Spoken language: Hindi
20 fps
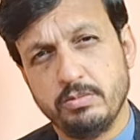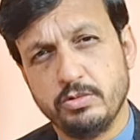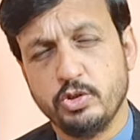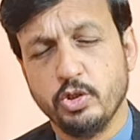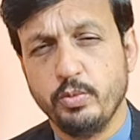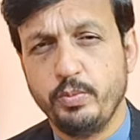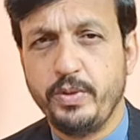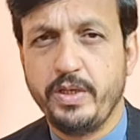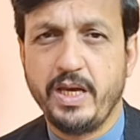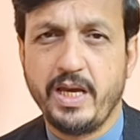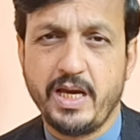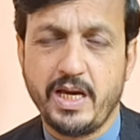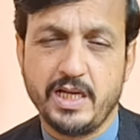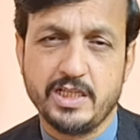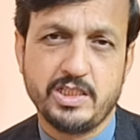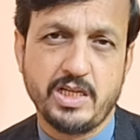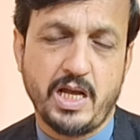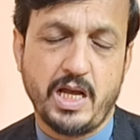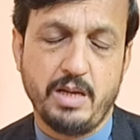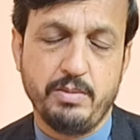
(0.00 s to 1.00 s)
जो भी है
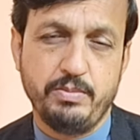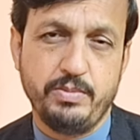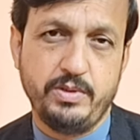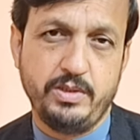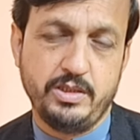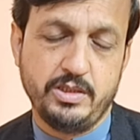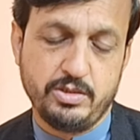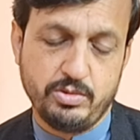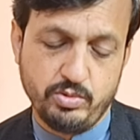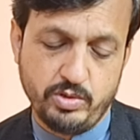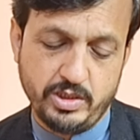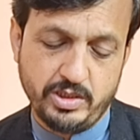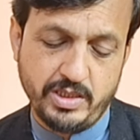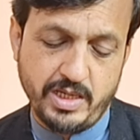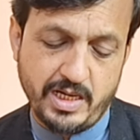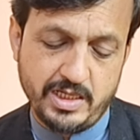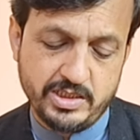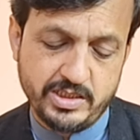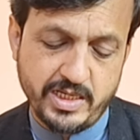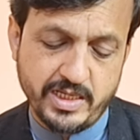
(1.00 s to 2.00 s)
अच्छा अब सूरत
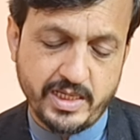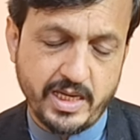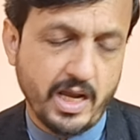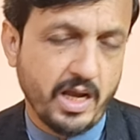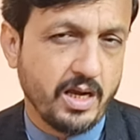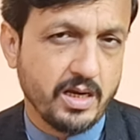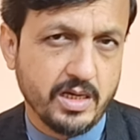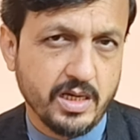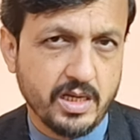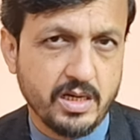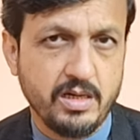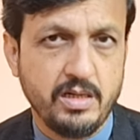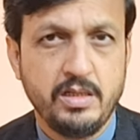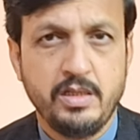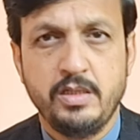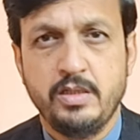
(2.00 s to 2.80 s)
आज ये है कि अगर